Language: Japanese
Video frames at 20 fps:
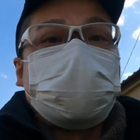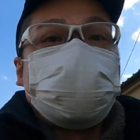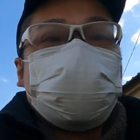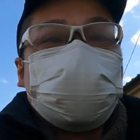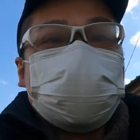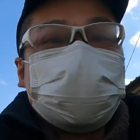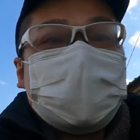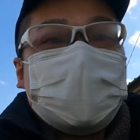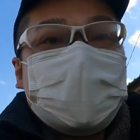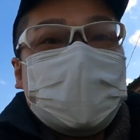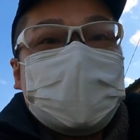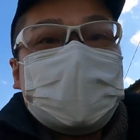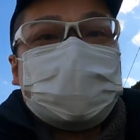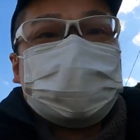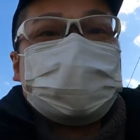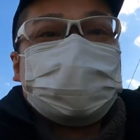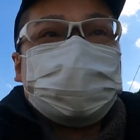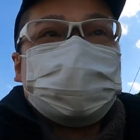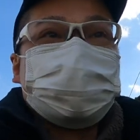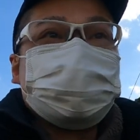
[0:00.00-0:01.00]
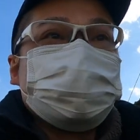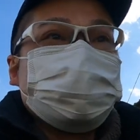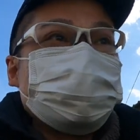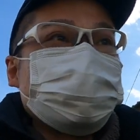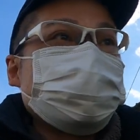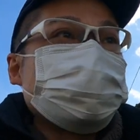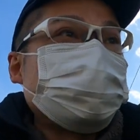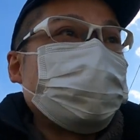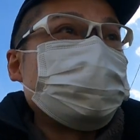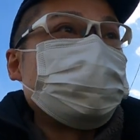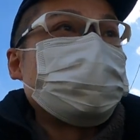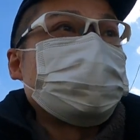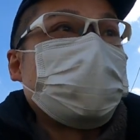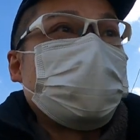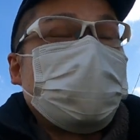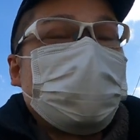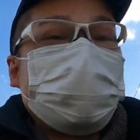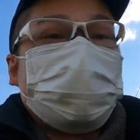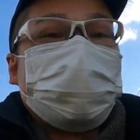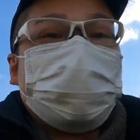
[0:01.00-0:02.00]
げえシュールという
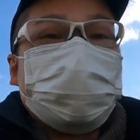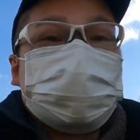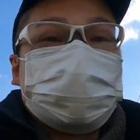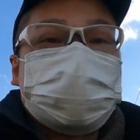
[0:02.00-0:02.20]
か面